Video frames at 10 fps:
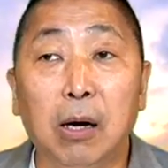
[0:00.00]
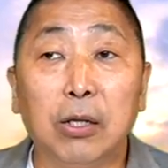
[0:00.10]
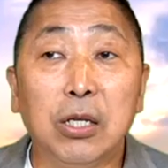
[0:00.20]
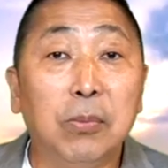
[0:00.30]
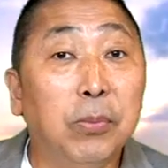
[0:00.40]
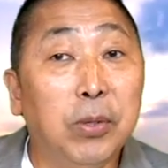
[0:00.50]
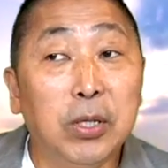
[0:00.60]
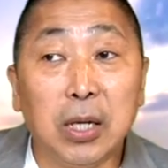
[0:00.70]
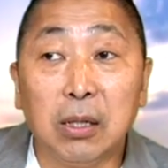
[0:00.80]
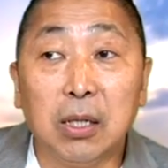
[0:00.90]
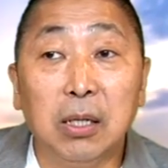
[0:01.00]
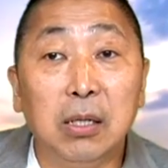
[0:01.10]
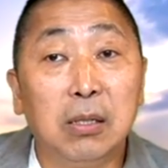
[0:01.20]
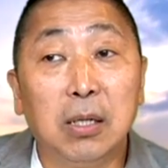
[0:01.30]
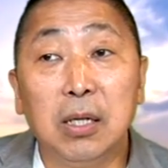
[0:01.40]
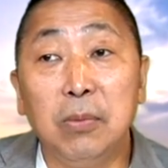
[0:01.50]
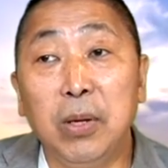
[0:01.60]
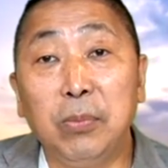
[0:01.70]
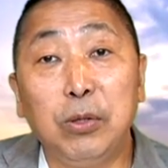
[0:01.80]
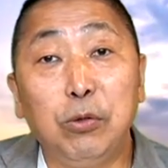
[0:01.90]
好，但是没没有想到，隔了隔了
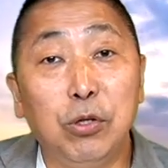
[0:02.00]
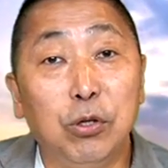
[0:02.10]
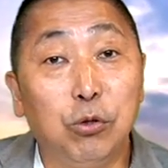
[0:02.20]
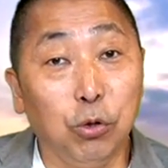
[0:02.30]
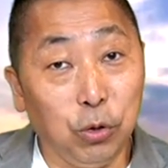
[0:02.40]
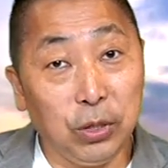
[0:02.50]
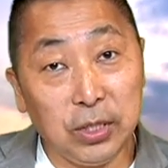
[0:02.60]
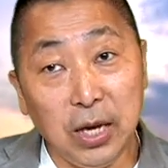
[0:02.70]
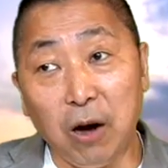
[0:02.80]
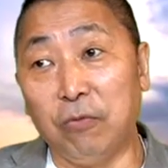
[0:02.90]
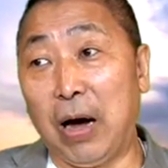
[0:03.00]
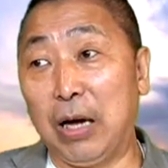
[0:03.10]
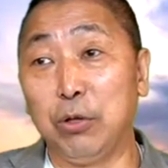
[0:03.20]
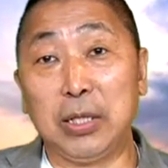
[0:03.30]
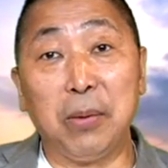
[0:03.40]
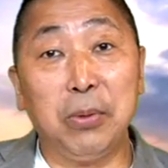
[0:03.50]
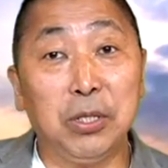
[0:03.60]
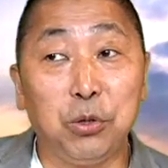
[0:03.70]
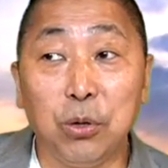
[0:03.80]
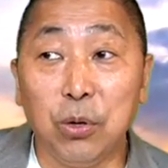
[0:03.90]
没没多久，中选会造罚，所以台北
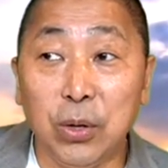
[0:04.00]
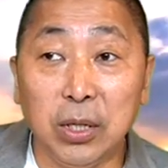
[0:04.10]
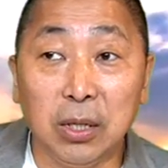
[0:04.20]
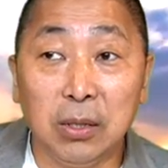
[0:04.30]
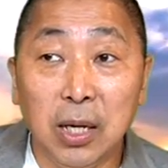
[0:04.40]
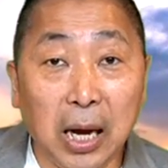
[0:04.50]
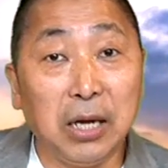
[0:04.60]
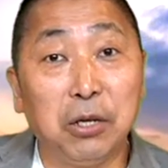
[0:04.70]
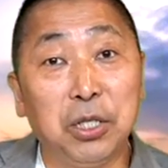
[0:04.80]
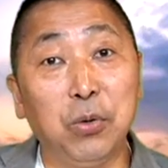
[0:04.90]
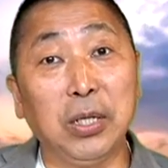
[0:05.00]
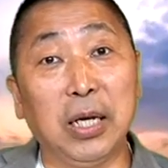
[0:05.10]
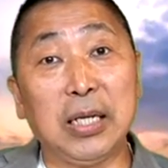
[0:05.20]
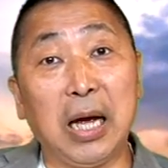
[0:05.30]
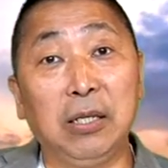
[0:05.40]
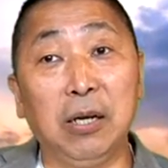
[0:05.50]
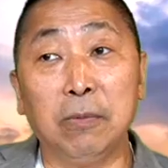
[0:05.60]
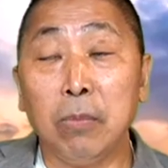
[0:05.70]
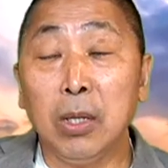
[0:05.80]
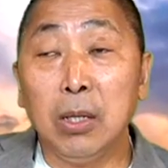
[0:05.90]
市选委会呢，看到新闻也吓一
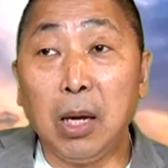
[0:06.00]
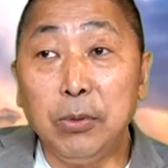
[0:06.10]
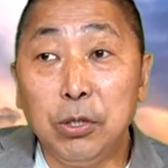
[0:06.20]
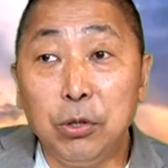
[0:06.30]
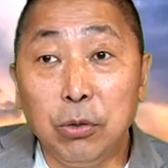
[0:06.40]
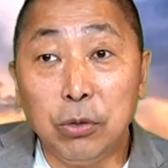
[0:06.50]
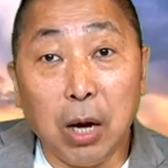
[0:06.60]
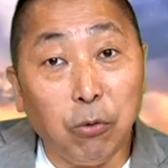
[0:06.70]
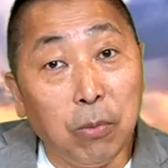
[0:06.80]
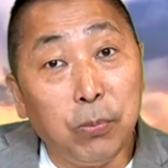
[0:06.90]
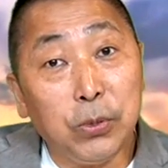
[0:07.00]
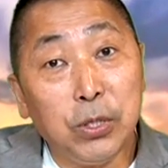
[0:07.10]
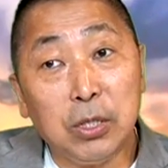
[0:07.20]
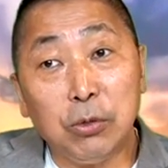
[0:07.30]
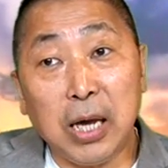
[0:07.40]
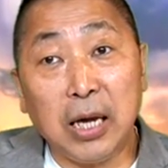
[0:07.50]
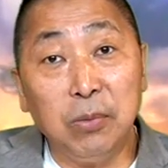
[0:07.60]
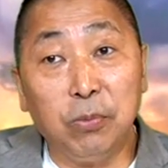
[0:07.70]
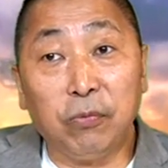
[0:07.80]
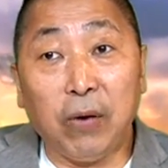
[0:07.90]
跳。台北市选委会说：“啊，我们不是都裁
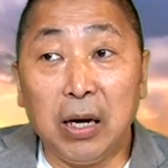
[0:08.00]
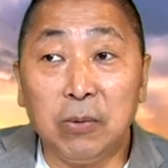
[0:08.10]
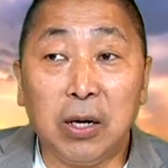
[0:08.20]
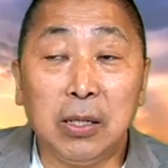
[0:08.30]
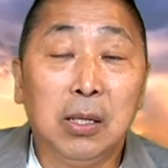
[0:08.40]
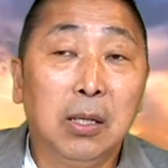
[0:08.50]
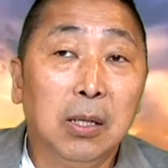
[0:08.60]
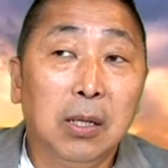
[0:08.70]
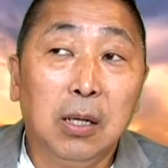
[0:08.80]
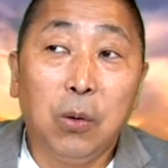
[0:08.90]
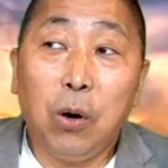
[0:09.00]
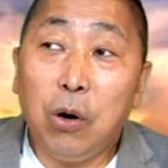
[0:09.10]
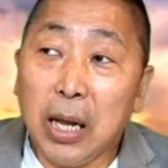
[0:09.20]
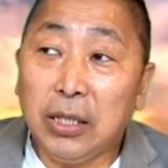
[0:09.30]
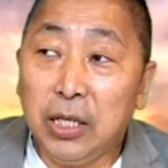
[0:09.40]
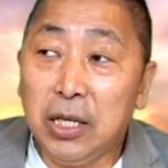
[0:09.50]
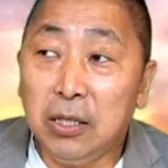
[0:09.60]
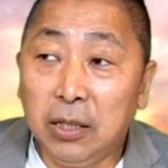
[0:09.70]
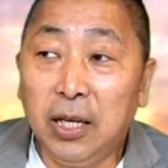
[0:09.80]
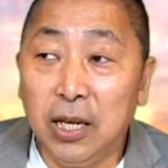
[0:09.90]
定不罚了吗？”我后来
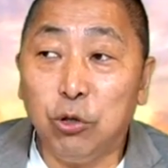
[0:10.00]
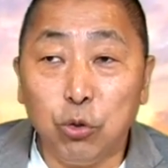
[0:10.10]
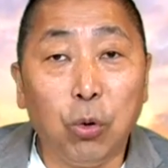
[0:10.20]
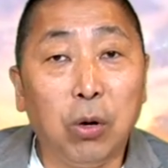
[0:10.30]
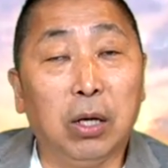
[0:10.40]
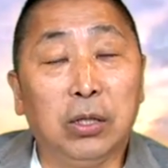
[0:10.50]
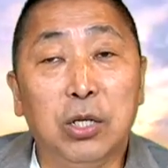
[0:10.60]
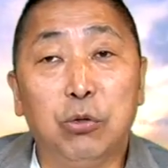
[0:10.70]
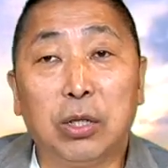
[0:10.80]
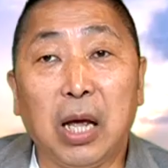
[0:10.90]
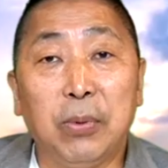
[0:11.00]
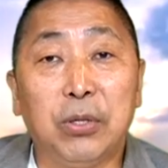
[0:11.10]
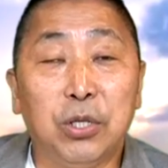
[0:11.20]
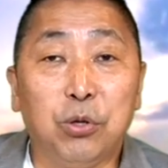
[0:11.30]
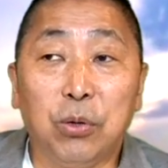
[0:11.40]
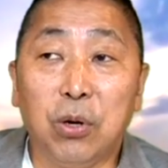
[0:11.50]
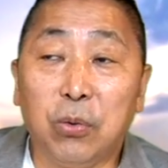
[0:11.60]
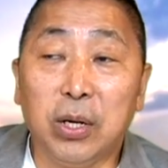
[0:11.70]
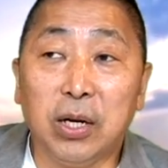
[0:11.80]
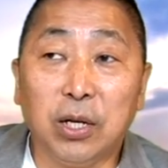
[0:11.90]
听听说，听说台北市选委
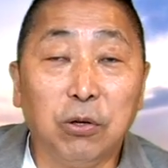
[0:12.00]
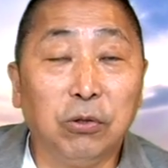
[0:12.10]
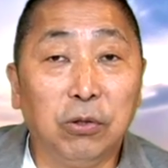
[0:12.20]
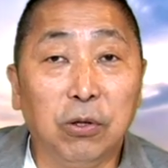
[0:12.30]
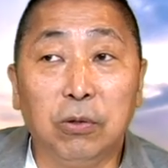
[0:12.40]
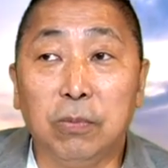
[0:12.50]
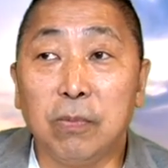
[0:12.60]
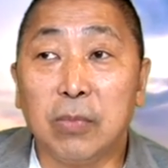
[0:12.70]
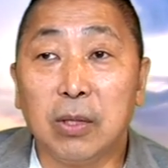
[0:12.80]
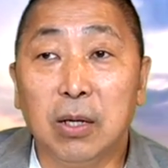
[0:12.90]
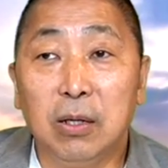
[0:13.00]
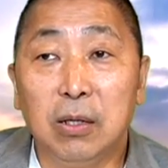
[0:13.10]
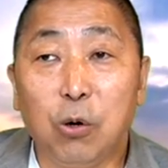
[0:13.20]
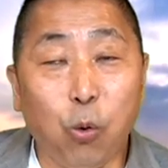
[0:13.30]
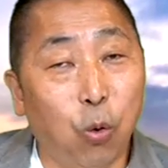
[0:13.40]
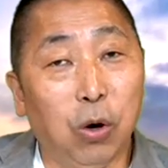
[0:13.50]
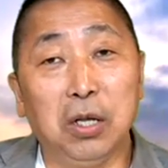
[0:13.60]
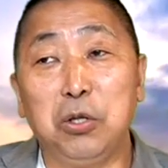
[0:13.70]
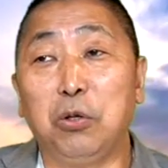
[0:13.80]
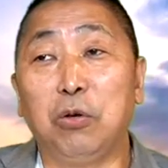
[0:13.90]
会呢，又又火
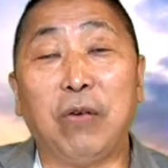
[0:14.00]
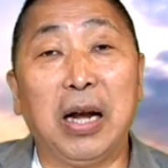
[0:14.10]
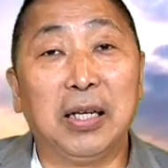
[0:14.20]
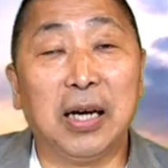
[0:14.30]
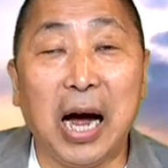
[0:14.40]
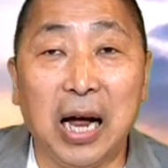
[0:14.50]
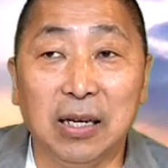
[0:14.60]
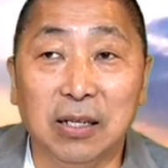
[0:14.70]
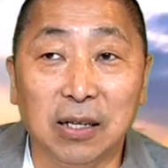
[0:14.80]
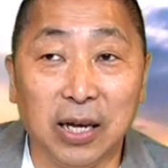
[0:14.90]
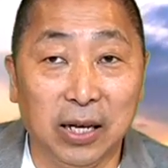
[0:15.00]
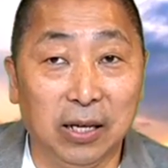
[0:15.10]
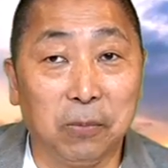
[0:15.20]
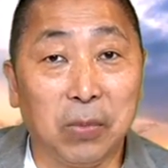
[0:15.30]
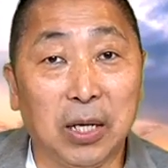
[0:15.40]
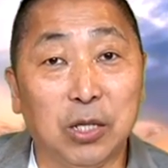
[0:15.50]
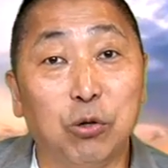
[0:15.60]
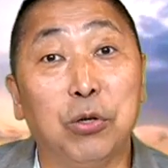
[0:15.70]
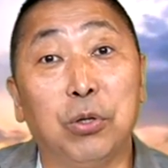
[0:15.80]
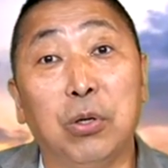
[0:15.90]
了，又又发了个函呢，给给
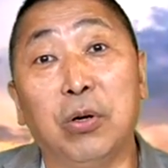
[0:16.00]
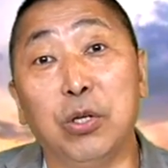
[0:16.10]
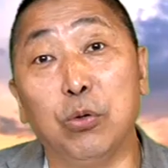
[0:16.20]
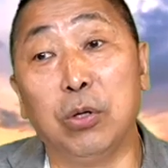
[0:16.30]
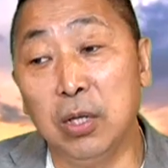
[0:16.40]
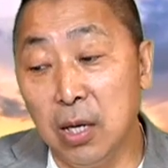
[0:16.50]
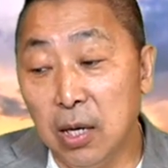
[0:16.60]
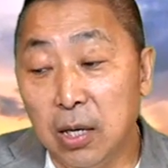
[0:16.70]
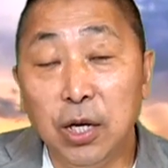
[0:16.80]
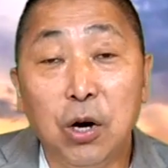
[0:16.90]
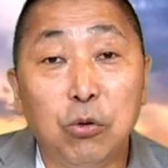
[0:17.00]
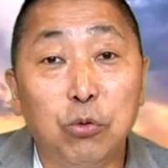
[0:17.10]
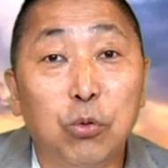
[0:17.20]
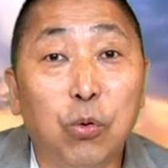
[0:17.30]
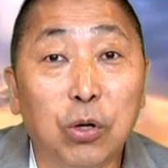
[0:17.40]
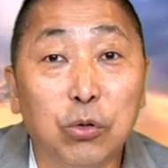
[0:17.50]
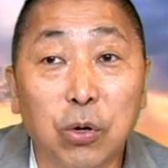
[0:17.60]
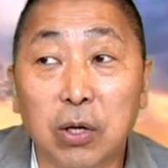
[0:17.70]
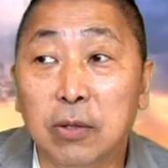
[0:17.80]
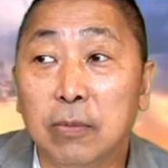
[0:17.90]
中央选委会说，以后如果
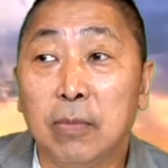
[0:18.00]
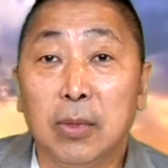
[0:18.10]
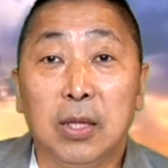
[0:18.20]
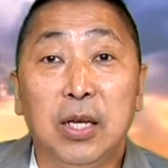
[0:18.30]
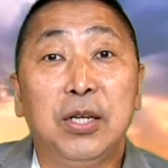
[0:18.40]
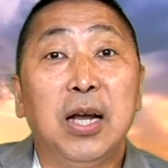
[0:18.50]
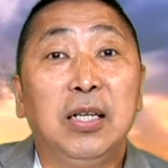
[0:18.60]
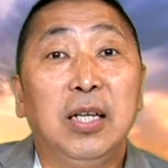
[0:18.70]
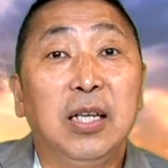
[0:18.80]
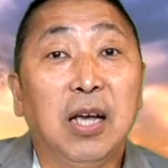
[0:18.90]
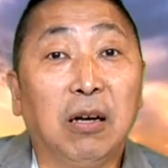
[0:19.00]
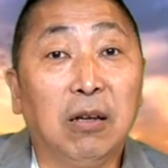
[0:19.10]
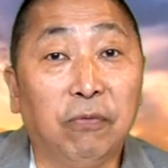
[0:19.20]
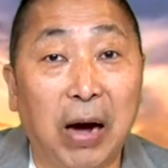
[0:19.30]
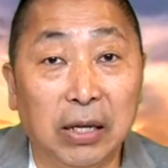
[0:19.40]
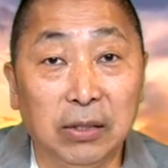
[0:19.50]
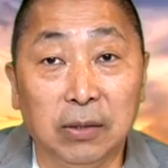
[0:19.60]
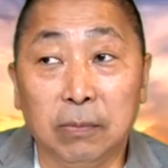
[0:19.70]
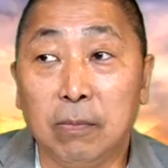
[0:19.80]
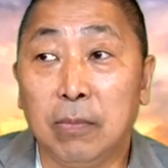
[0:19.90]
说你认定要要罚
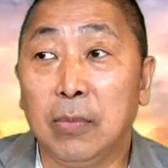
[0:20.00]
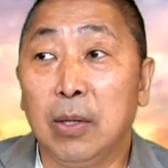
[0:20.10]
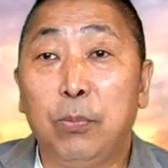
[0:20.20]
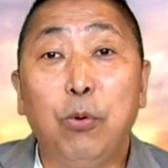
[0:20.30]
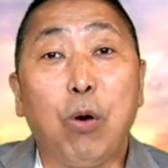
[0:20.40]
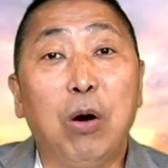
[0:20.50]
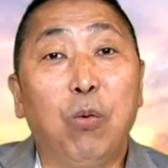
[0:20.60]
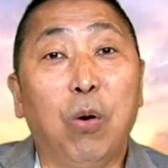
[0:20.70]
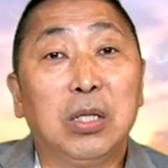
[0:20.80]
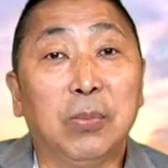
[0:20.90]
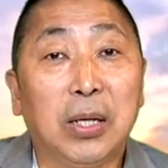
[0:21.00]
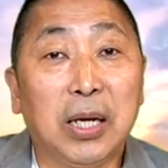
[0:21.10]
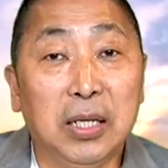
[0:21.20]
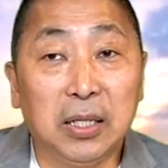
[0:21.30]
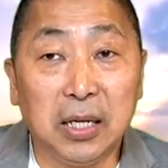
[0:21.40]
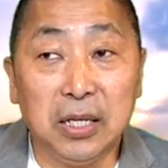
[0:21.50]
的。不管我怎么跟你